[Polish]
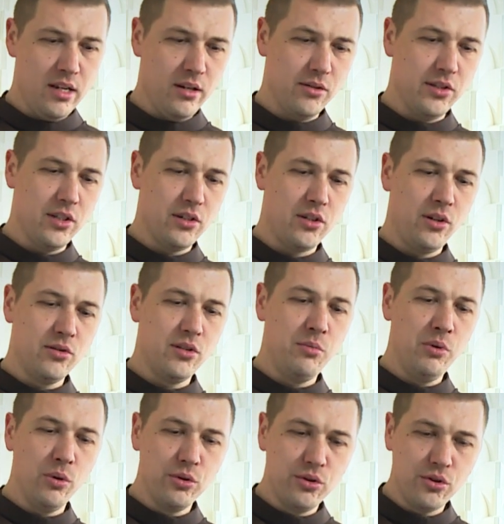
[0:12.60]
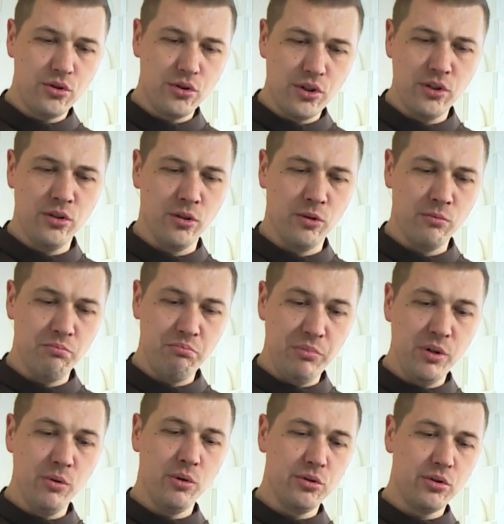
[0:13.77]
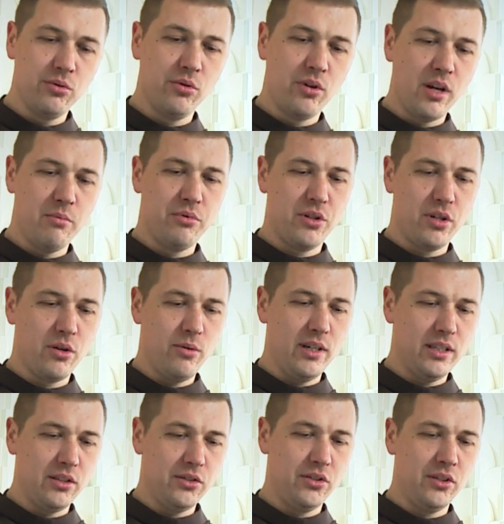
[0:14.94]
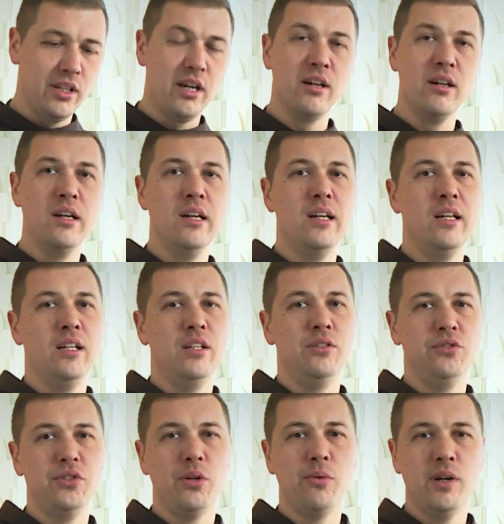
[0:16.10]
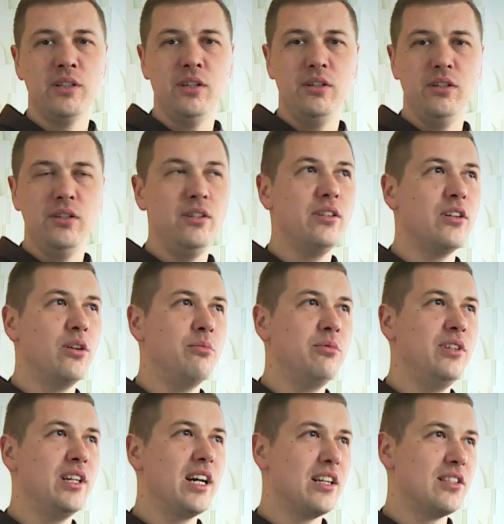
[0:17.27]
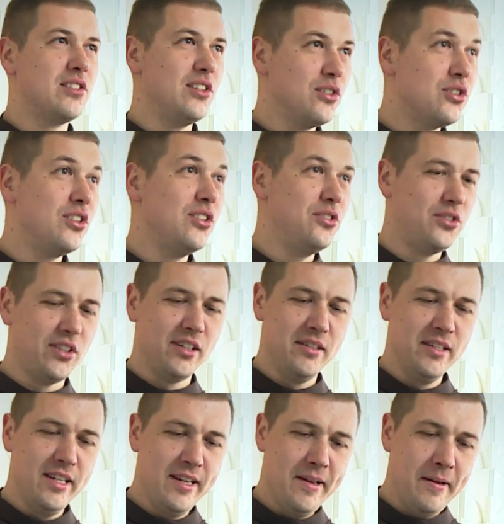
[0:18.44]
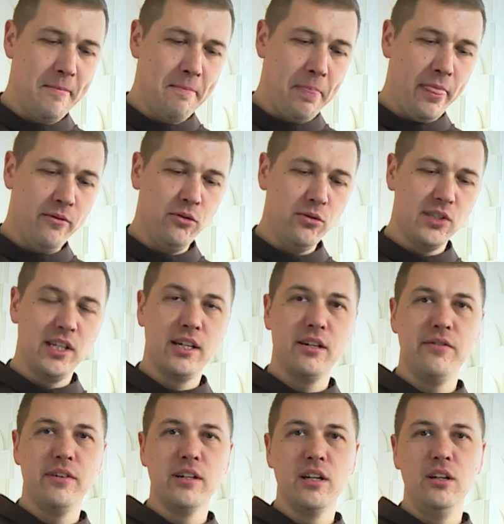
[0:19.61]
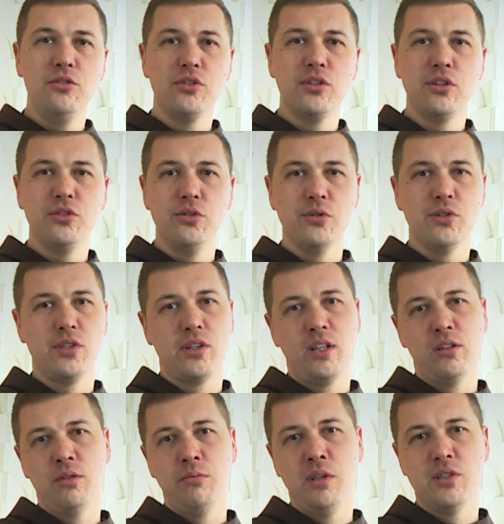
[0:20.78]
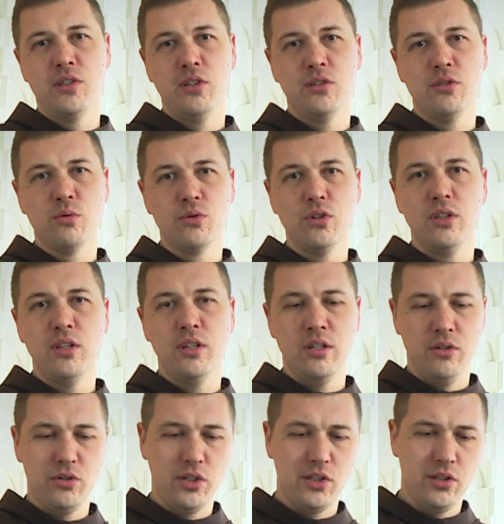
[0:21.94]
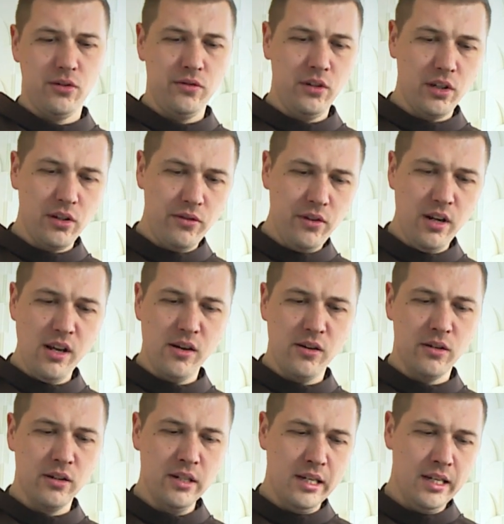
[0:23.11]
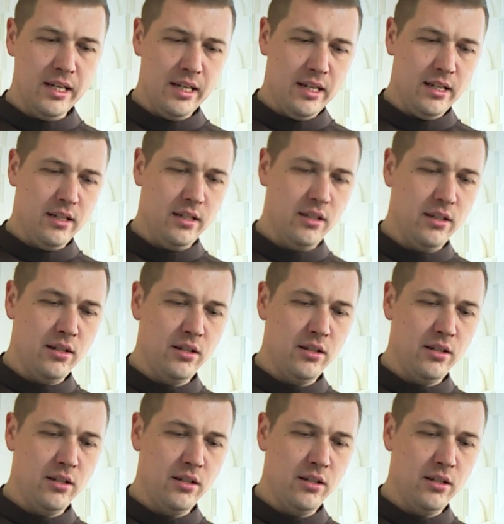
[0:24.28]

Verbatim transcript: oznaczając miłość czynną, miłość, która przekłada się na działanie i komunikację życia. W ustach ewangelicznych sióstr natomiast jest użyty czasownik fileo, yy,